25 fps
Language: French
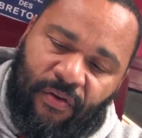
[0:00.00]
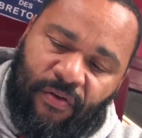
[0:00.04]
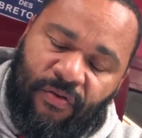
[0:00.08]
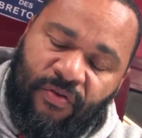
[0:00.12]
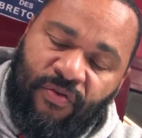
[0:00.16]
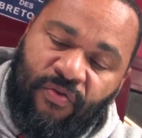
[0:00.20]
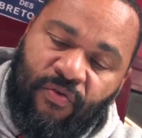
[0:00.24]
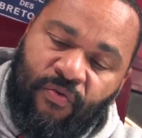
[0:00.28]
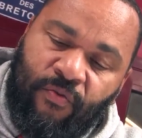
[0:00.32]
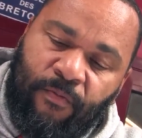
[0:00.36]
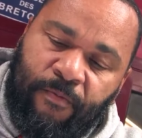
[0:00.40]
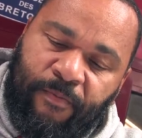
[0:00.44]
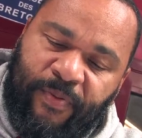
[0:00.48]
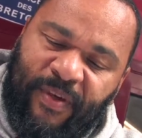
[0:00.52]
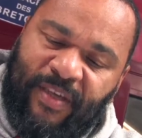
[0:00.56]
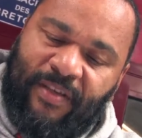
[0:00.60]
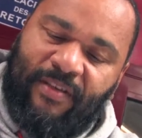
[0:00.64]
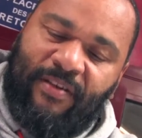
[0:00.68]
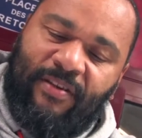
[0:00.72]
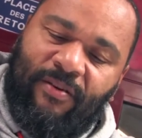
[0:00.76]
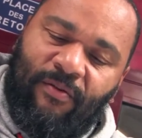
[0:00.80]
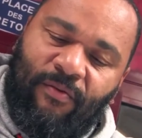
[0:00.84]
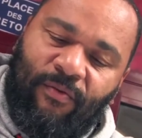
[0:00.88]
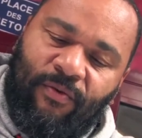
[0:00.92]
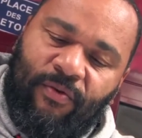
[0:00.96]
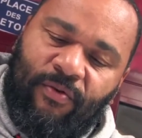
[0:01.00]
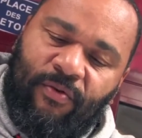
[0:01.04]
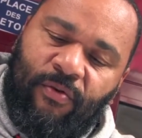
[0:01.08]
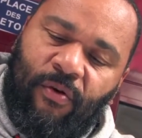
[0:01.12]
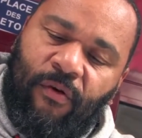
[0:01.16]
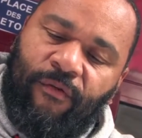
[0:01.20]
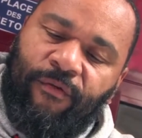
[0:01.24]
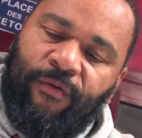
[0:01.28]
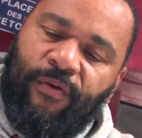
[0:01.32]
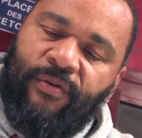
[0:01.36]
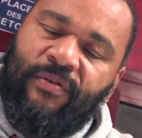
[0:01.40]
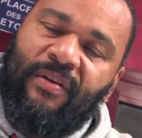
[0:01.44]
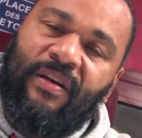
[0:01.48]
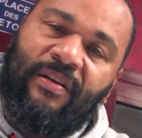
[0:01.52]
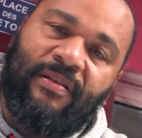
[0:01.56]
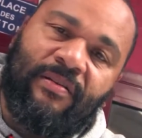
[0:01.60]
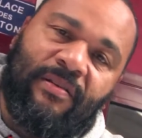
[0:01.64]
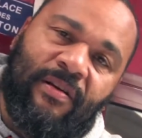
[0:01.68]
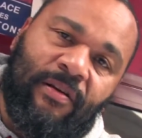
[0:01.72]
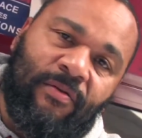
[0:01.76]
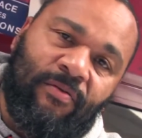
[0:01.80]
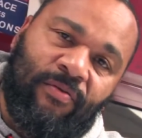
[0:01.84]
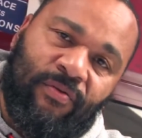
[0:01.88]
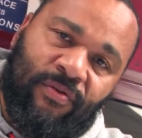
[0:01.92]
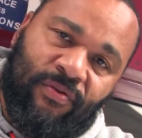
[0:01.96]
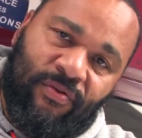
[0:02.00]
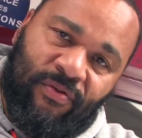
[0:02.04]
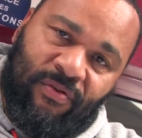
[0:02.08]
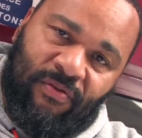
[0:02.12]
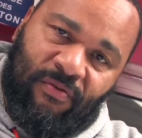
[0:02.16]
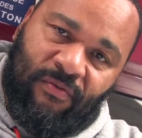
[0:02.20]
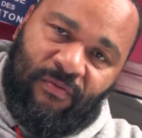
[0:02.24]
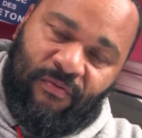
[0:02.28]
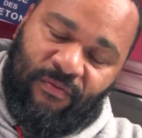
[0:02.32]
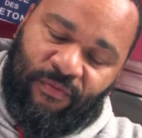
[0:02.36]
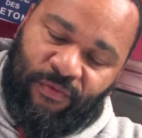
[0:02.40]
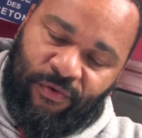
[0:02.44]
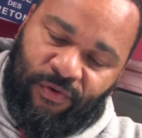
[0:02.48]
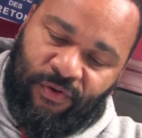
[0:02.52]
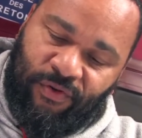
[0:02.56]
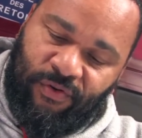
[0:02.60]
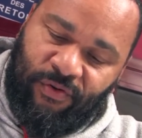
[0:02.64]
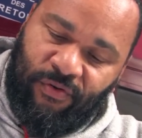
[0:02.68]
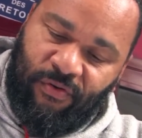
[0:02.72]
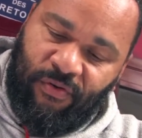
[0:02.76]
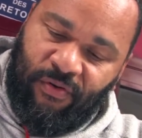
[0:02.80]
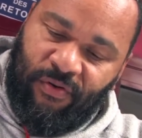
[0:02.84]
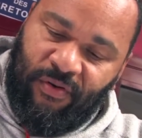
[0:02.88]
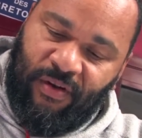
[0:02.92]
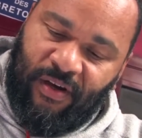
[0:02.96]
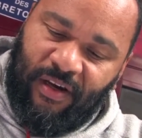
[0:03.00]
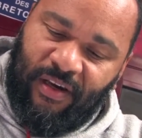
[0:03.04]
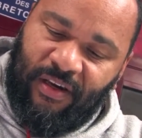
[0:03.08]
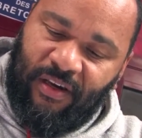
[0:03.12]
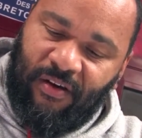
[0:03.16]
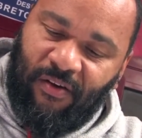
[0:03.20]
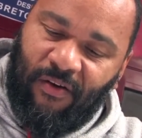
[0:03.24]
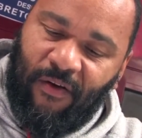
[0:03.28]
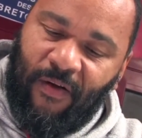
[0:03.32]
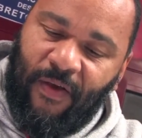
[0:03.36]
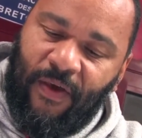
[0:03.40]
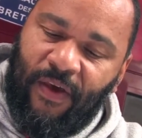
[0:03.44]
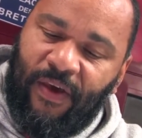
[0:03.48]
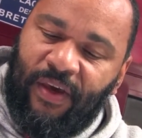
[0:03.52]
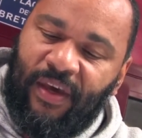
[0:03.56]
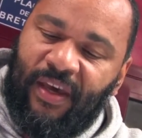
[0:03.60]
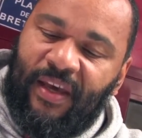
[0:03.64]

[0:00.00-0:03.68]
Nous pissons sur vos institutions, monsieur Le Drian,